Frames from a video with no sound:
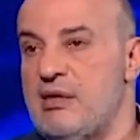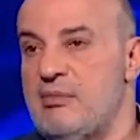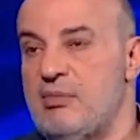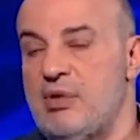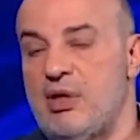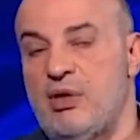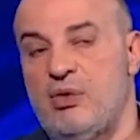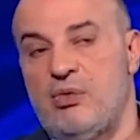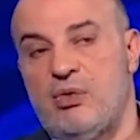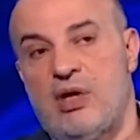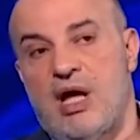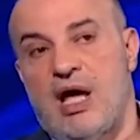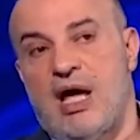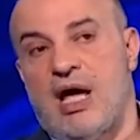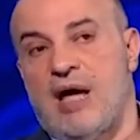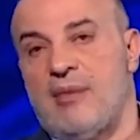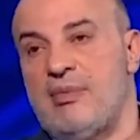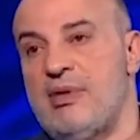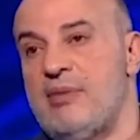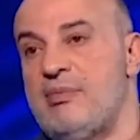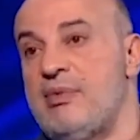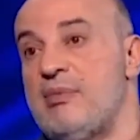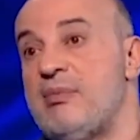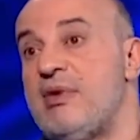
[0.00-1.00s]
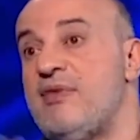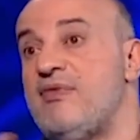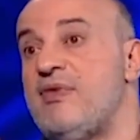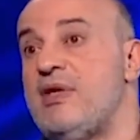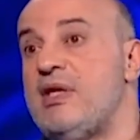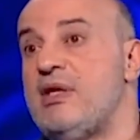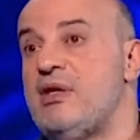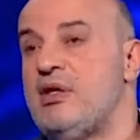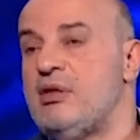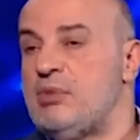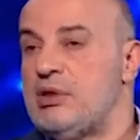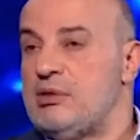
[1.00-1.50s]
بيقول له لا حبيبي ما
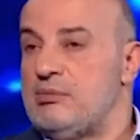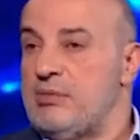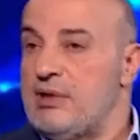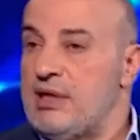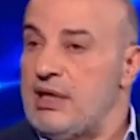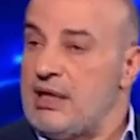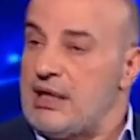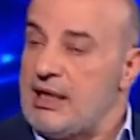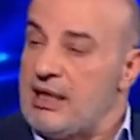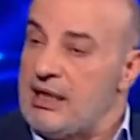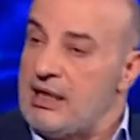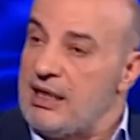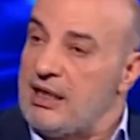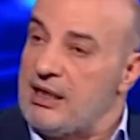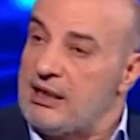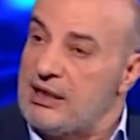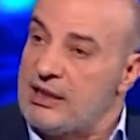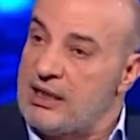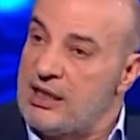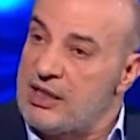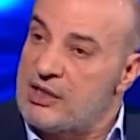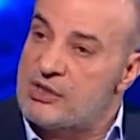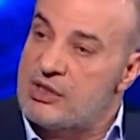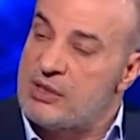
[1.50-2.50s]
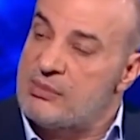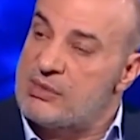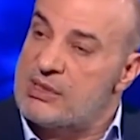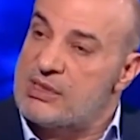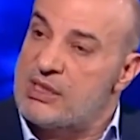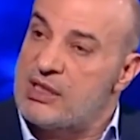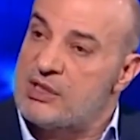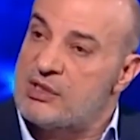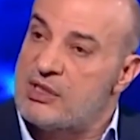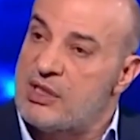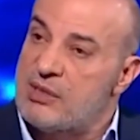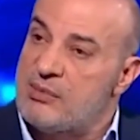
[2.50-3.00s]
في اقبض منك انا كاش
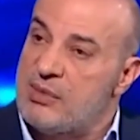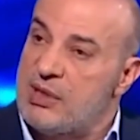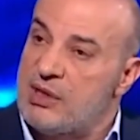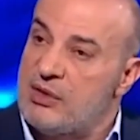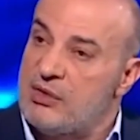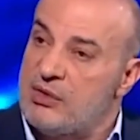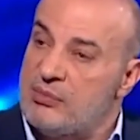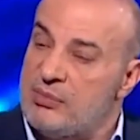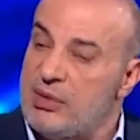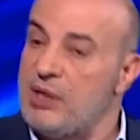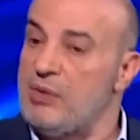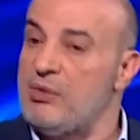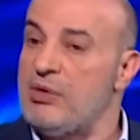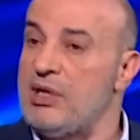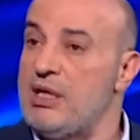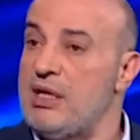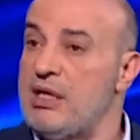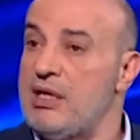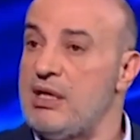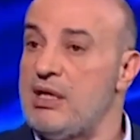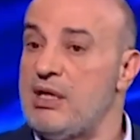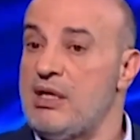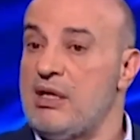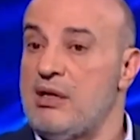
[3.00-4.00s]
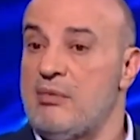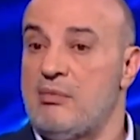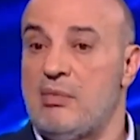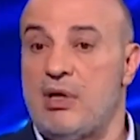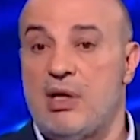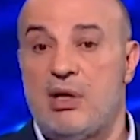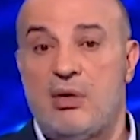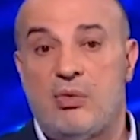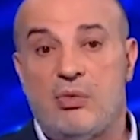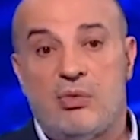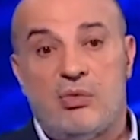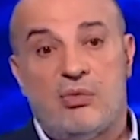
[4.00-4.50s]
15 مليون بيقول له ليه
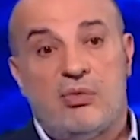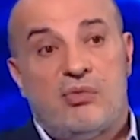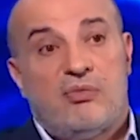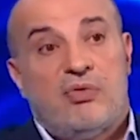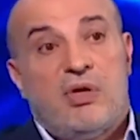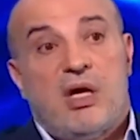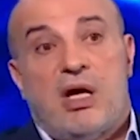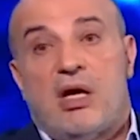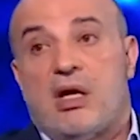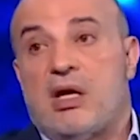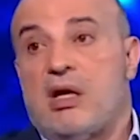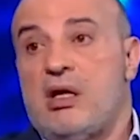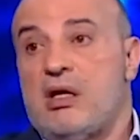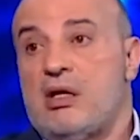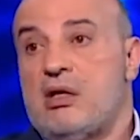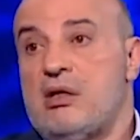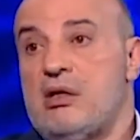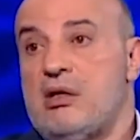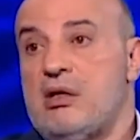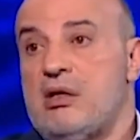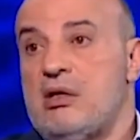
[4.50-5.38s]
بيقول له في قرار